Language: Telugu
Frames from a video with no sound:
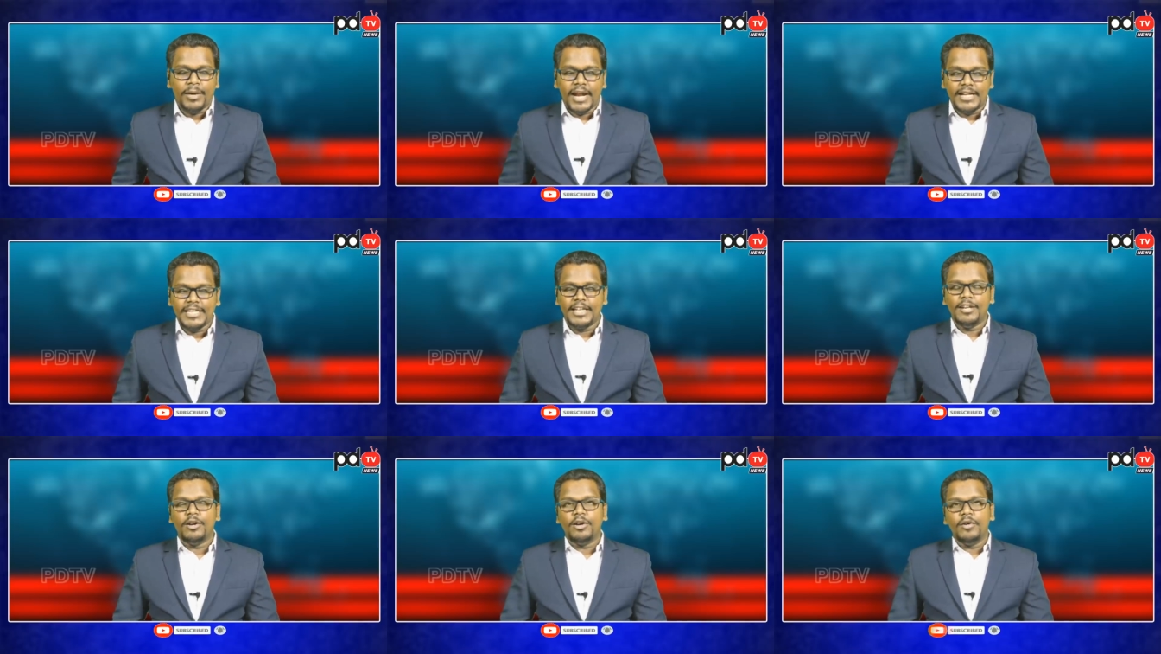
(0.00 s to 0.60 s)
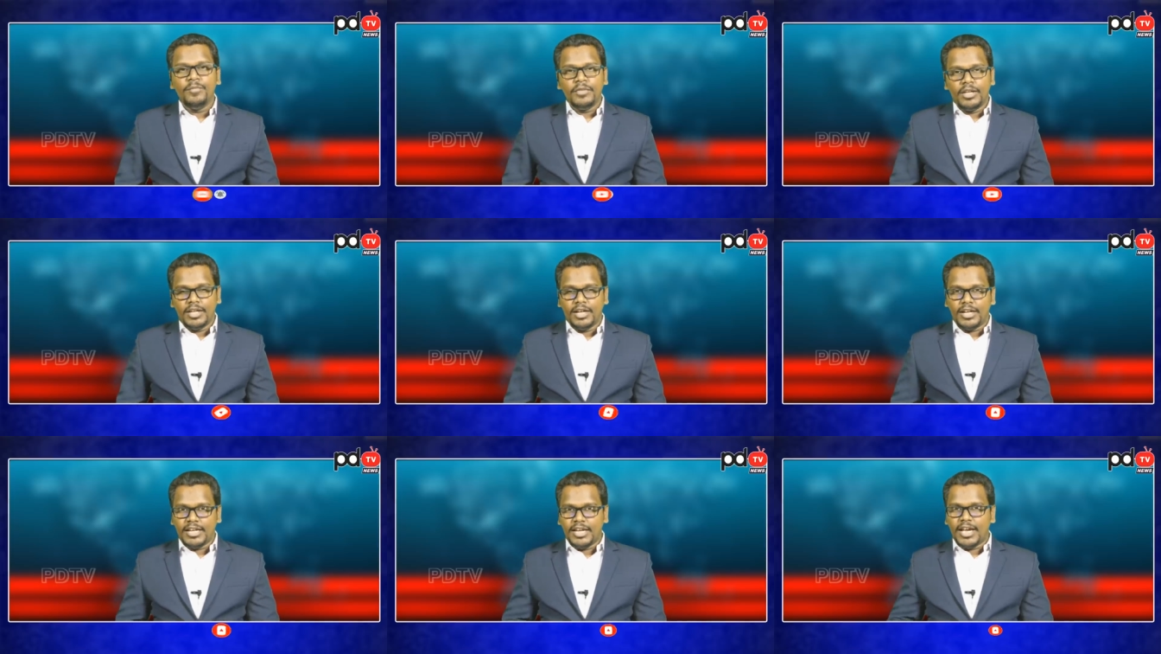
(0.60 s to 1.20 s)

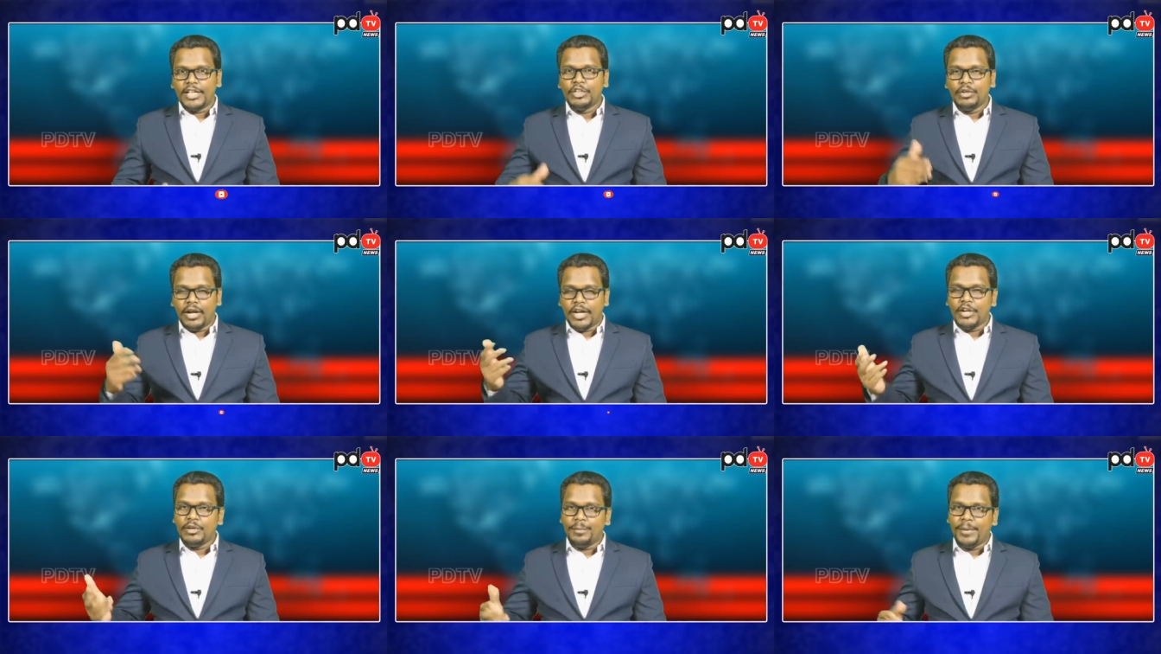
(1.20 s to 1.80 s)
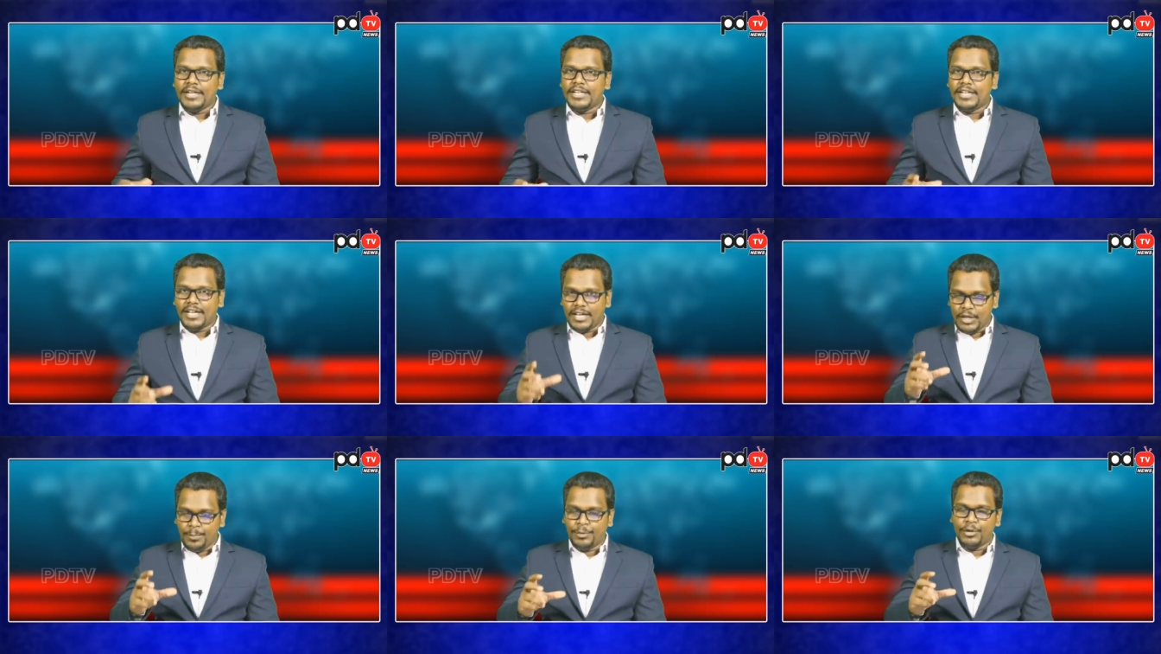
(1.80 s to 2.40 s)
పార్టీలోకి అడుగు అడుగుపెట్టిన
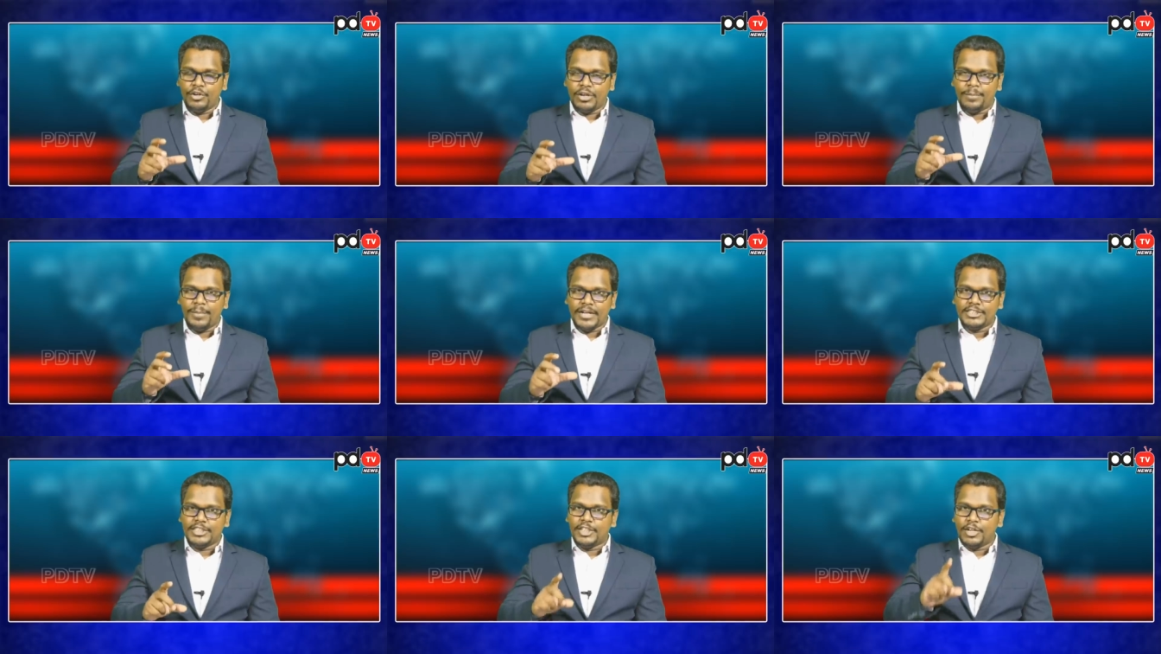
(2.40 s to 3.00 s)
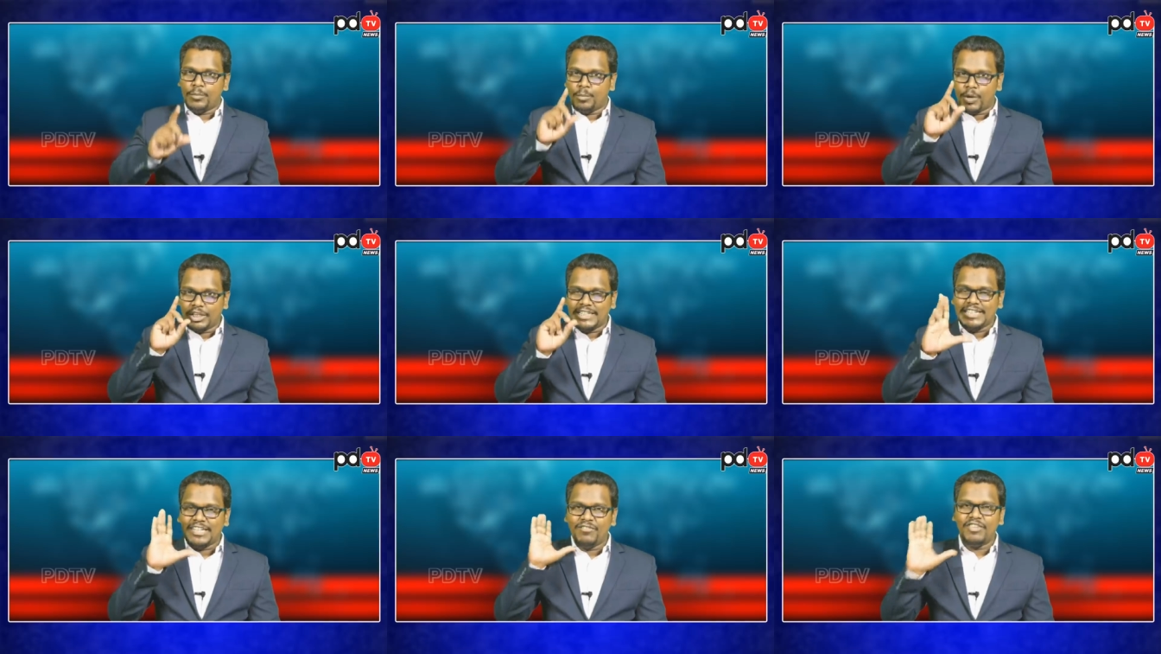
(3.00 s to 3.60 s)
ఇప్పుడున్న పరిస్థితుల్లో
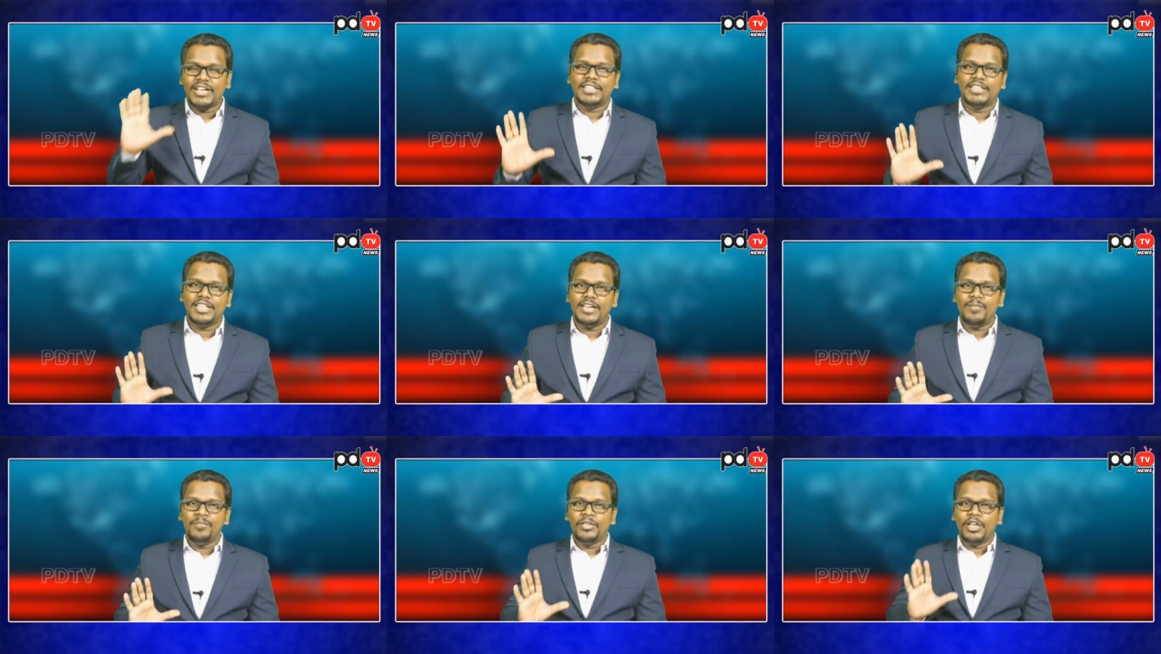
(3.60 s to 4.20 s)
మొదటి వ్యక్తి